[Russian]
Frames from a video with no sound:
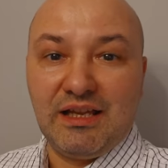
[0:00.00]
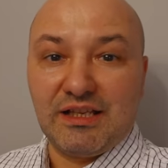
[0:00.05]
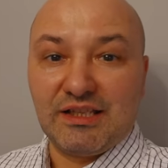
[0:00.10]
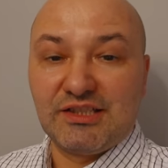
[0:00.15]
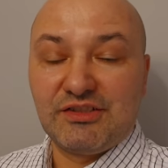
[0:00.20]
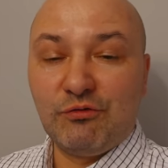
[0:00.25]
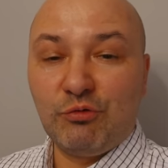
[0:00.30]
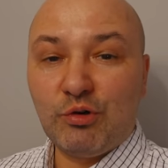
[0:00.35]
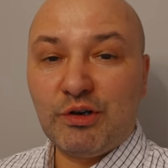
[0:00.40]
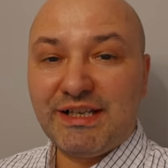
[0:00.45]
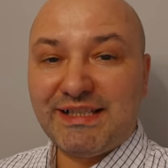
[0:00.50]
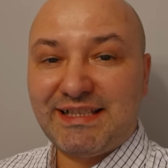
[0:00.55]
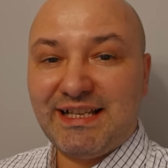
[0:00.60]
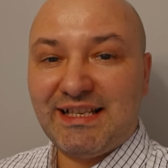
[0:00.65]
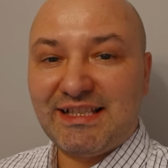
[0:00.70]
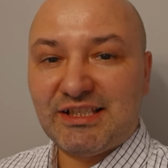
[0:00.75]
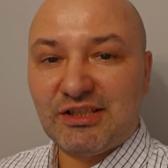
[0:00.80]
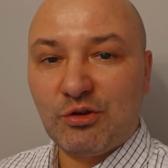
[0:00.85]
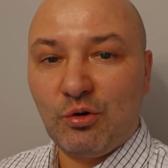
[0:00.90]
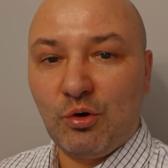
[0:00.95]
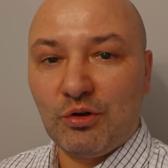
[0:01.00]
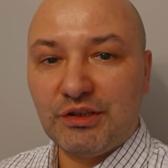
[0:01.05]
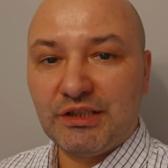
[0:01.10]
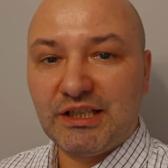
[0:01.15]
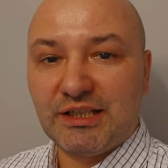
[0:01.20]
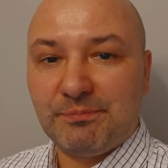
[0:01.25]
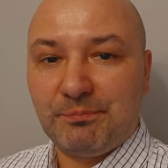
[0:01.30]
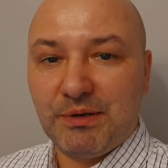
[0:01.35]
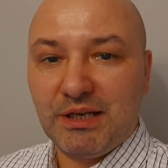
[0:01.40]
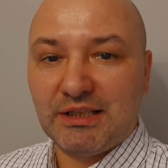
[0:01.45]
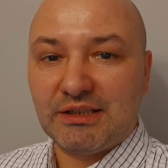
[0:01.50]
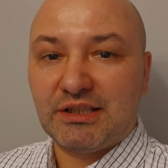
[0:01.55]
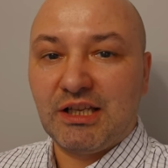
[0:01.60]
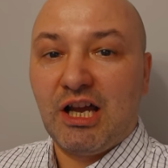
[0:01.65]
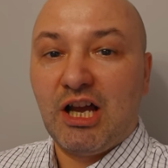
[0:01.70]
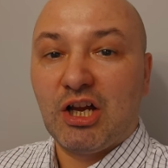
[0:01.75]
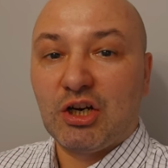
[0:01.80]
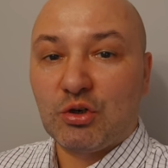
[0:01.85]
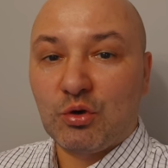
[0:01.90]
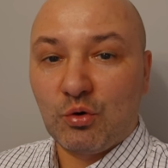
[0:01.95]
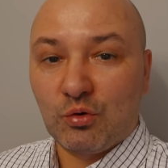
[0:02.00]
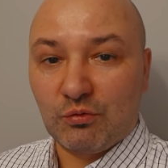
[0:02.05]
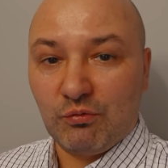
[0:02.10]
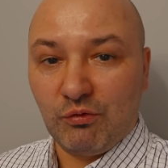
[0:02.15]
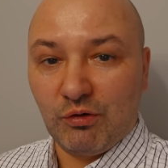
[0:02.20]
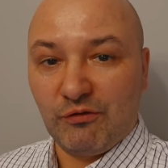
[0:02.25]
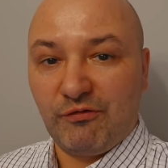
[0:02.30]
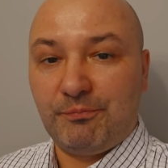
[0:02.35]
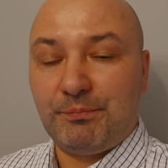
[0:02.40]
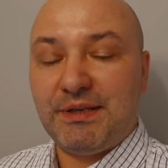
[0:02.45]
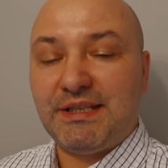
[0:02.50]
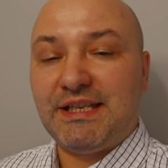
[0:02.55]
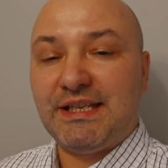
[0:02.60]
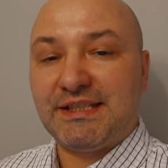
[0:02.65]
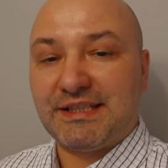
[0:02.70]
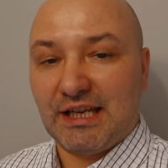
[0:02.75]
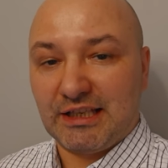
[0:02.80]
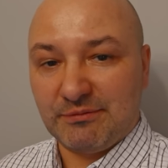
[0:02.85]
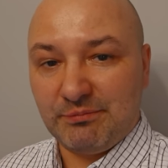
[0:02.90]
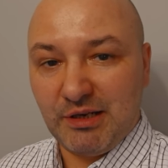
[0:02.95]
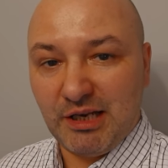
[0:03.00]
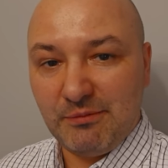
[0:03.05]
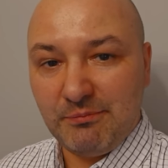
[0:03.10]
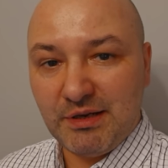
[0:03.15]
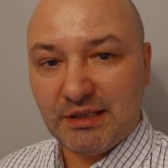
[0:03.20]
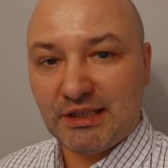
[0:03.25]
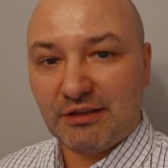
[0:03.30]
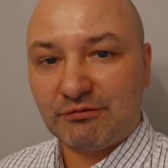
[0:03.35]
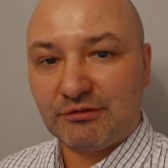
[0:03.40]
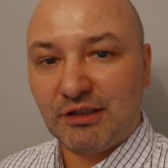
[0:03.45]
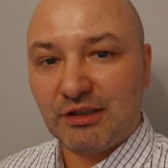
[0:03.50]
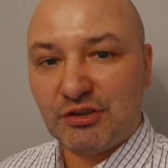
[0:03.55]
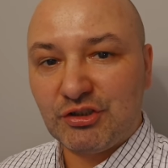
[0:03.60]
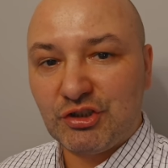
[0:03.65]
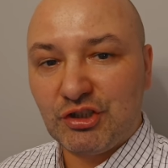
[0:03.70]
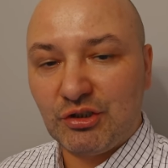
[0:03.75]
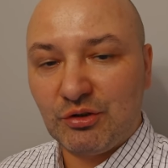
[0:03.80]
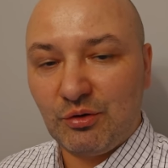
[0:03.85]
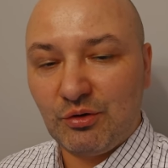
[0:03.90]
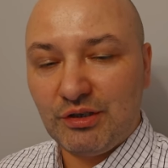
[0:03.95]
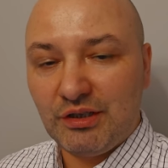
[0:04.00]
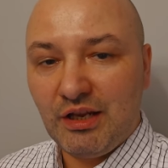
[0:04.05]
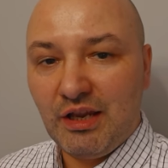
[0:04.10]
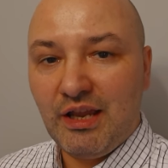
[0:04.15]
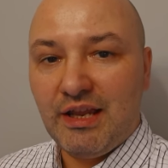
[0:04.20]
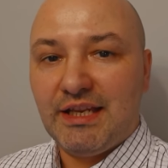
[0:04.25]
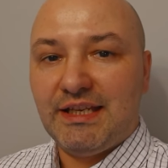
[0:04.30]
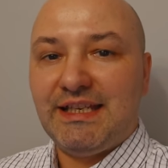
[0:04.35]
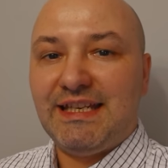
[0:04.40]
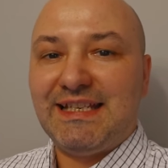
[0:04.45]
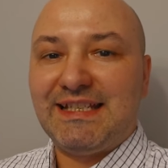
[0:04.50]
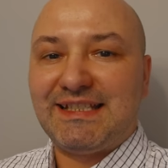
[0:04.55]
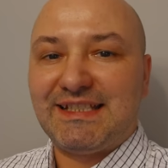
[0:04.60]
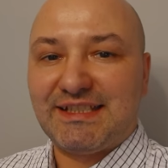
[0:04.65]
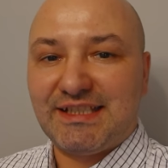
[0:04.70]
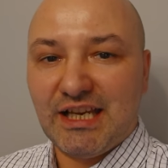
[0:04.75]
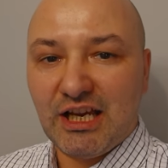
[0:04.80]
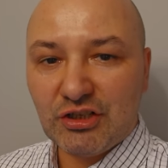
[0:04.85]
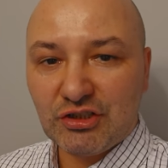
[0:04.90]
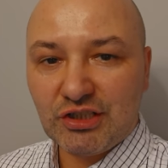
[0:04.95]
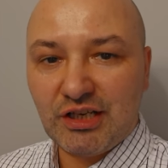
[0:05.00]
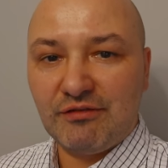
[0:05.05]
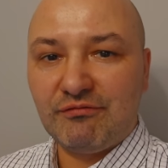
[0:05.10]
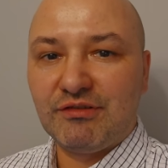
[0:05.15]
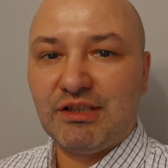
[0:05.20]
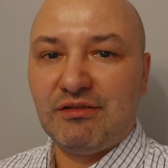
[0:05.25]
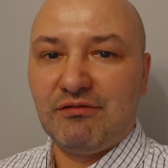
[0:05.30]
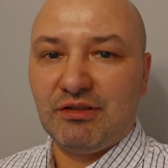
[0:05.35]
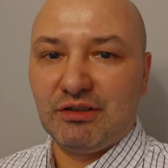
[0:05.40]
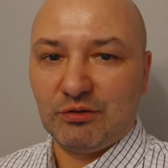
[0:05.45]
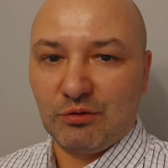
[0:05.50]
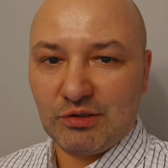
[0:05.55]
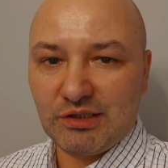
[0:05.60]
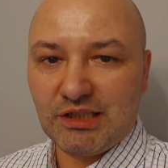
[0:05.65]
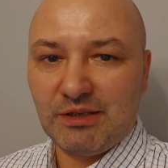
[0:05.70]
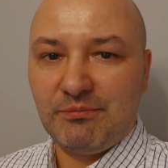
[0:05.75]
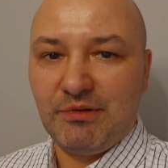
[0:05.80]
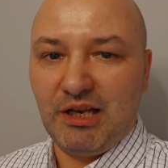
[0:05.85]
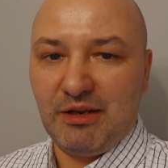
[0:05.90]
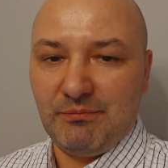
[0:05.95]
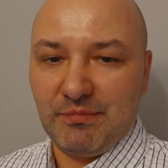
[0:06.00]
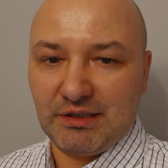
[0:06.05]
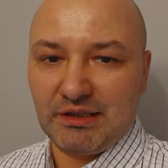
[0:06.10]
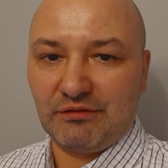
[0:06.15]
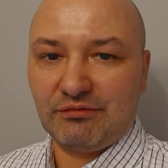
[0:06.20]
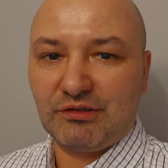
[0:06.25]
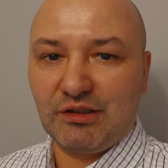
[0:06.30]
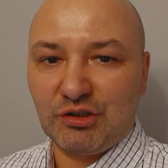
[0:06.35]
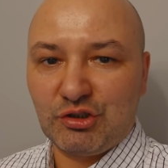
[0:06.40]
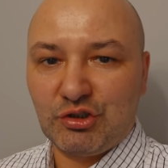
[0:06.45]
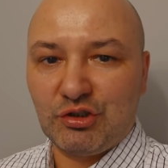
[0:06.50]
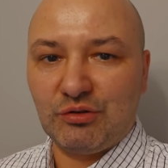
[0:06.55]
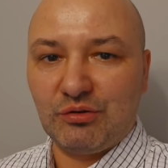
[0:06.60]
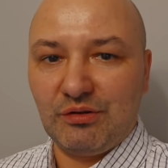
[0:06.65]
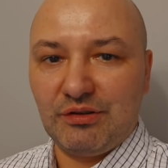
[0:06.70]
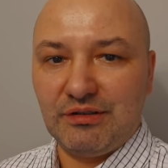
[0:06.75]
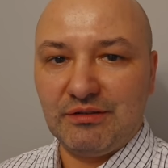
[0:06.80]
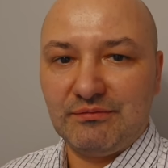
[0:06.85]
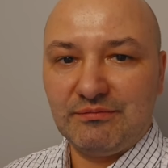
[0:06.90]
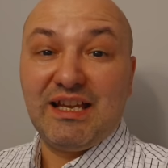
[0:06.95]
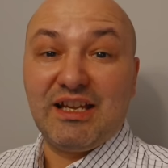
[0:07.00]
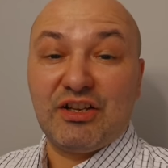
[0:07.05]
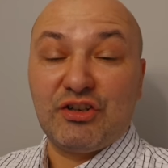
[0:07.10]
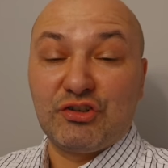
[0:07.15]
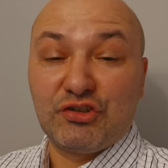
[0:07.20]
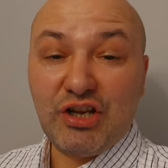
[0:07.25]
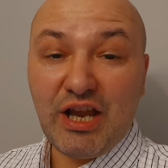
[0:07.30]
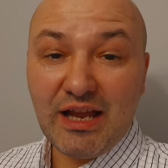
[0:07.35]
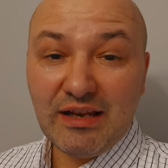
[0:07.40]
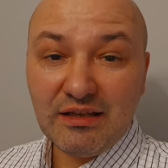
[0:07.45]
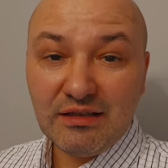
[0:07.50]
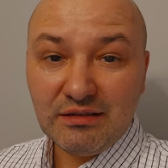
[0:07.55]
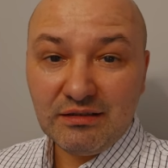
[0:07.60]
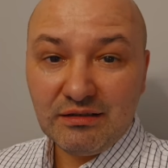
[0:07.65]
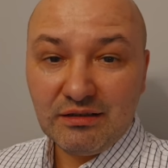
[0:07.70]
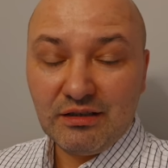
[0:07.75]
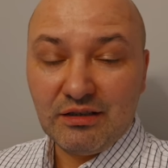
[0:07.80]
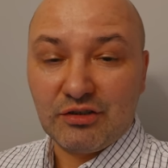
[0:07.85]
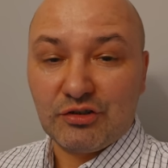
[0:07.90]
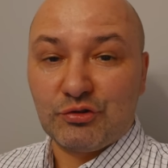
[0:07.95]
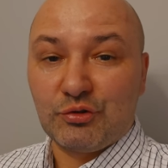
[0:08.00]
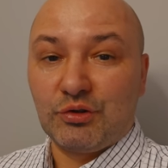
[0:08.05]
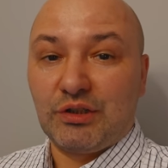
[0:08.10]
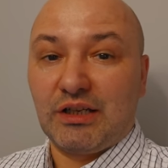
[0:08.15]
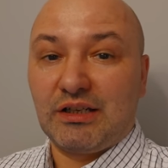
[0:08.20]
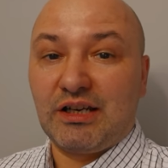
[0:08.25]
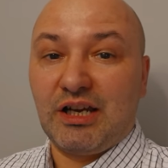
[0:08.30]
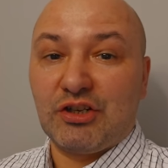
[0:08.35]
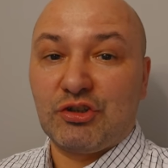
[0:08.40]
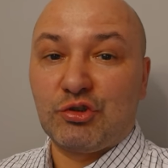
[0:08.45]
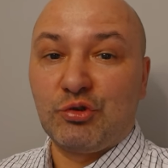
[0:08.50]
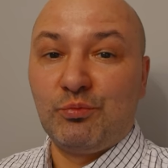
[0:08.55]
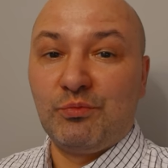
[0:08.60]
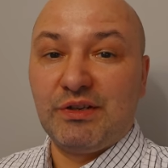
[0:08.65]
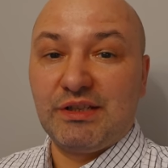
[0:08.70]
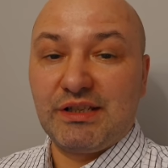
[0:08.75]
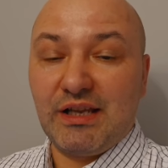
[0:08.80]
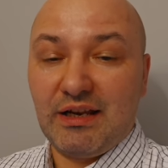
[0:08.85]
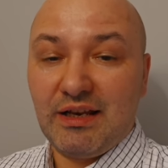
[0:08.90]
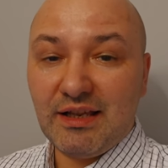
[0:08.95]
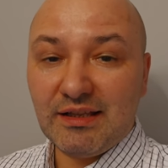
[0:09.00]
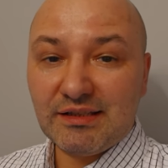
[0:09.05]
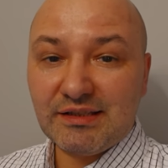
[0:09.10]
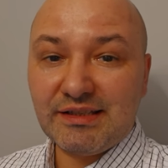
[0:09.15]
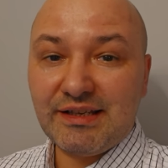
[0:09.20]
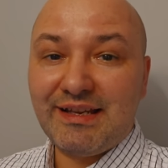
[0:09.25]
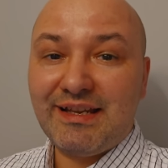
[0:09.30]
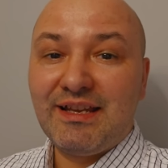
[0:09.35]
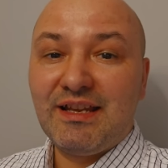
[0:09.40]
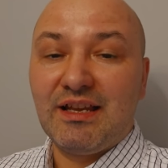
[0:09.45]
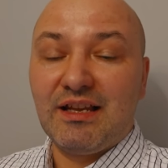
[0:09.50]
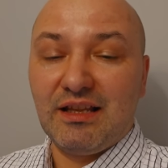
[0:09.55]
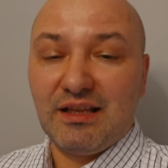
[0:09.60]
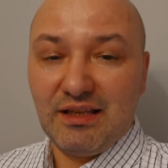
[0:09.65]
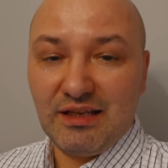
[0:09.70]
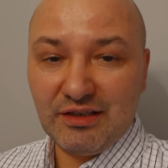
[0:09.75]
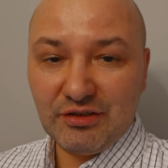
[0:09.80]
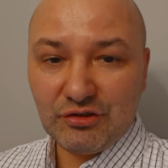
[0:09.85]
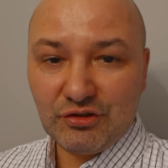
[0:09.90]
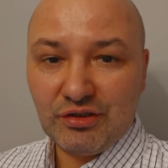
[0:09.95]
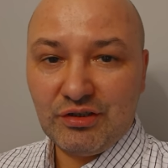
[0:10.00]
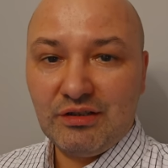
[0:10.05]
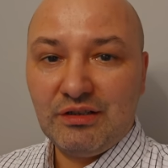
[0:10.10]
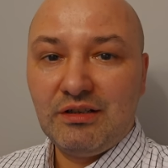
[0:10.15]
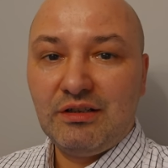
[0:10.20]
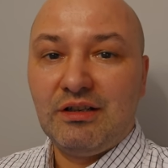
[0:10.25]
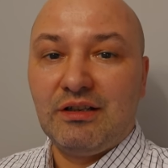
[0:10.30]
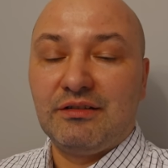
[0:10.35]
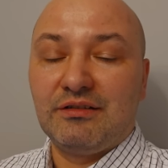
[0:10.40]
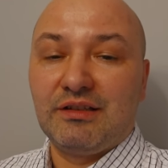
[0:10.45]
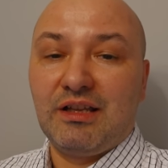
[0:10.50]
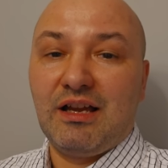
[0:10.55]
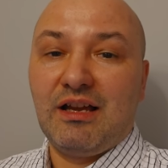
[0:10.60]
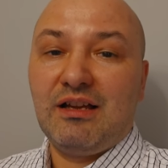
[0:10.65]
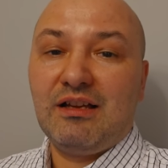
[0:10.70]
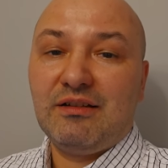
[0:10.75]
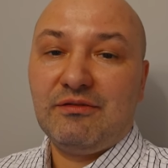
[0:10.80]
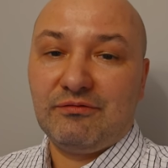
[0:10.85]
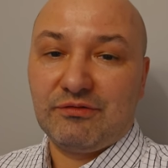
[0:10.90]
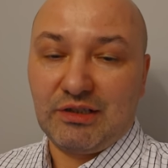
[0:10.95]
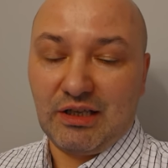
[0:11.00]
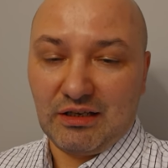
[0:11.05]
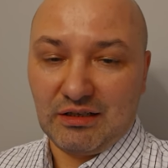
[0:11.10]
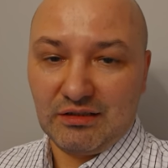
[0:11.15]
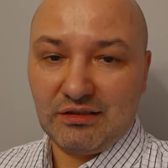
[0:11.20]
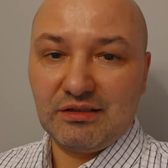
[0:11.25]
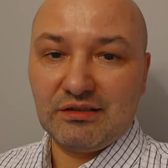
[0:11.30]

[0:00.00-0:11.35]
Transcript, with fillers: Звукоизоляционных плит Руквол в 50 мм толщиной и стяжкой в 90 мм толщиной. Жаль, что такая шумоизоляция лишь на вторых